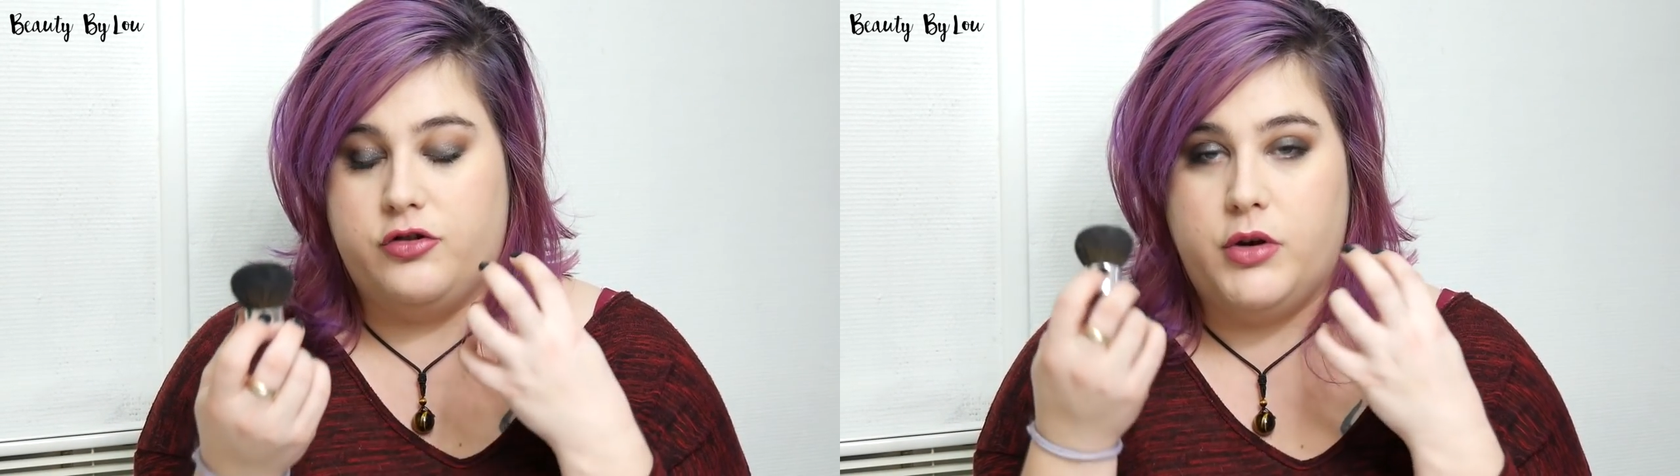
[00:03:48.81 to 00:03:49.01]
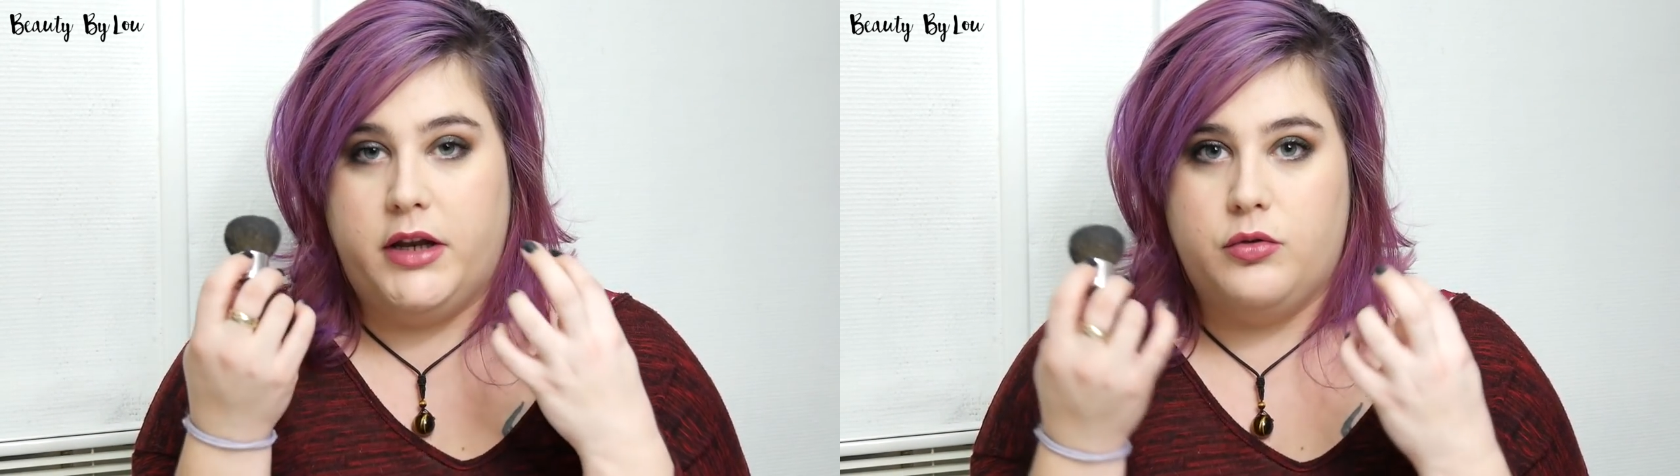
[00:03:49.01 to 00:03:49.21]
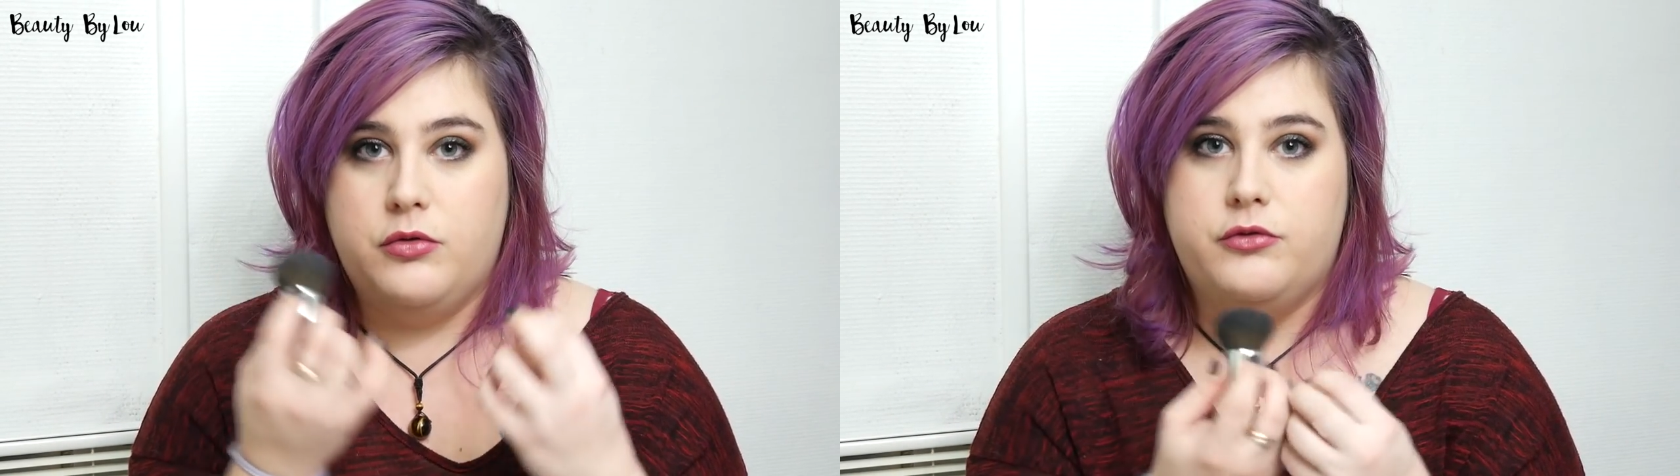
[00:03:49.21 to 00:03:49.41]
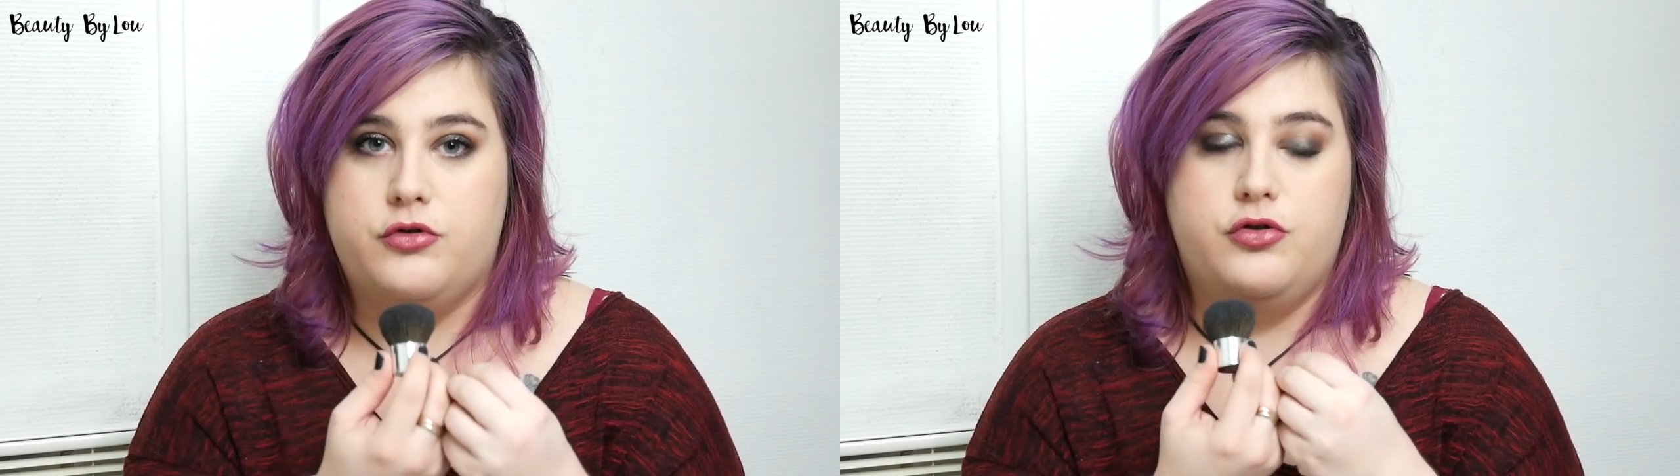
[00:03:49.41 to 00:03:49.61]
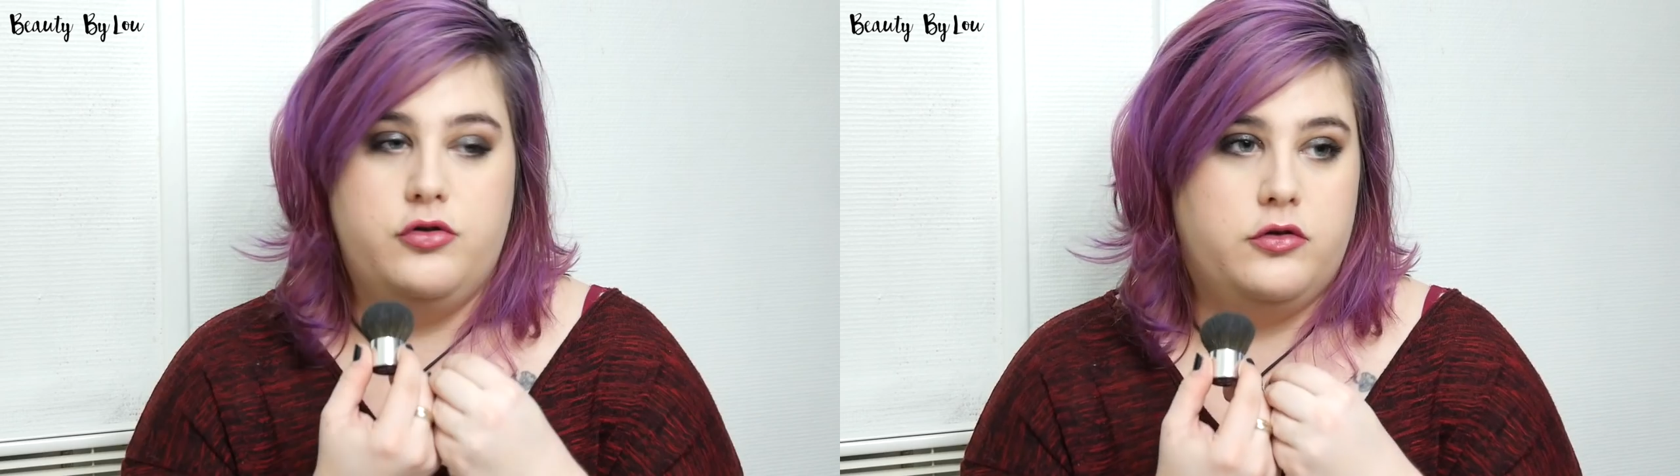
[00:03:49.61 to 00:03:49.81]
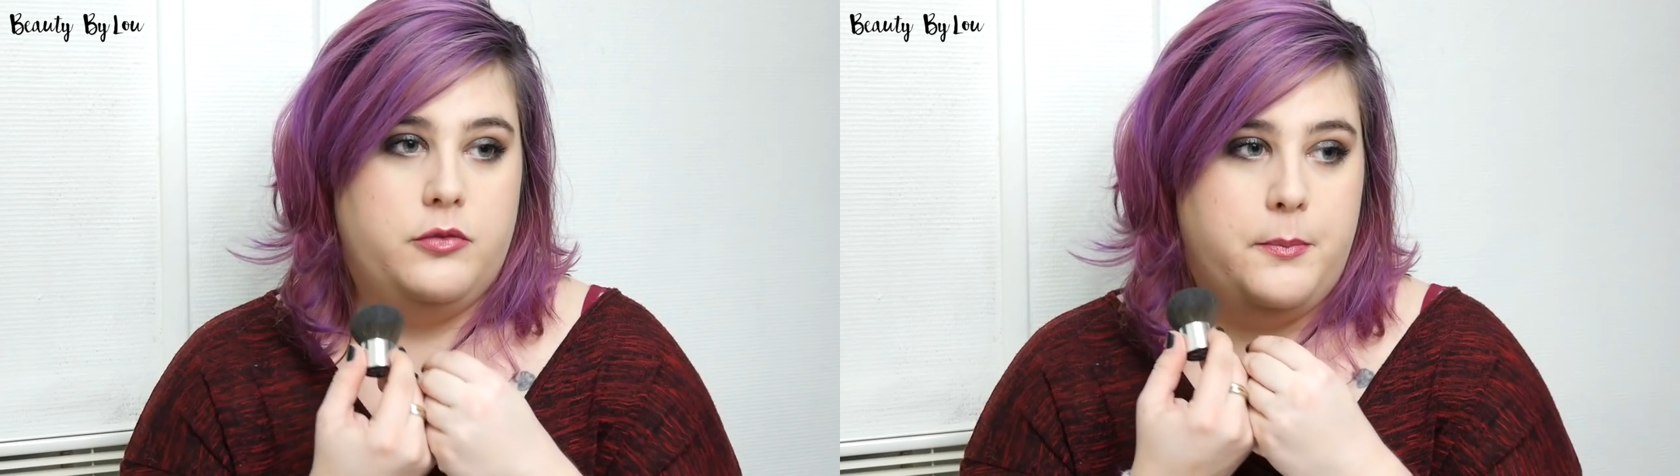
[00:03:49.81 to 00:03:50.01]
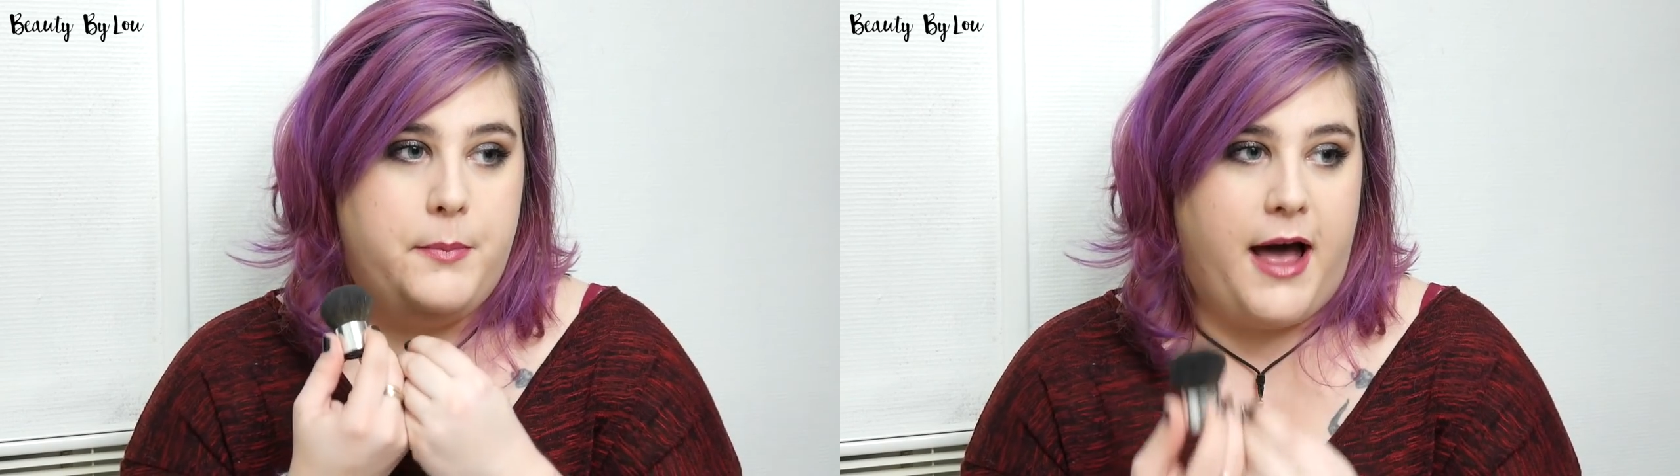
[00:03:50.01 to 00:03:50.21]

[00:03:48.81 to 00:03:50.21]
je les trouve juste